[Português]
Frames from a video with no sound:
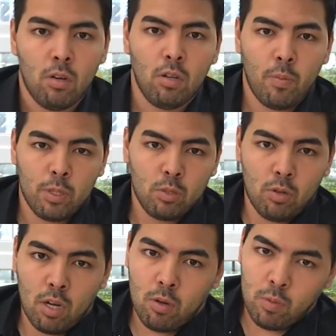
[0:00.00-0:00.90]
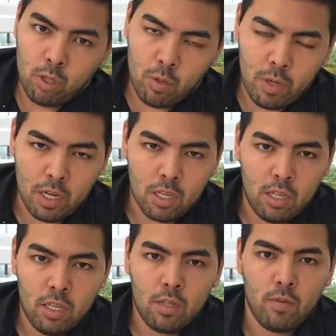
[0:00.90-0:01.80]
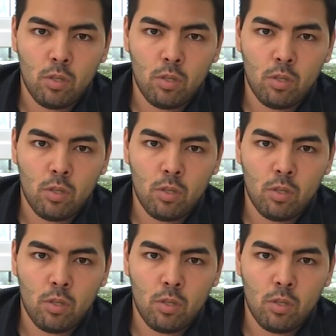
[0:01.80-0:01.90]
Olá pessoal, meu nome é Akira,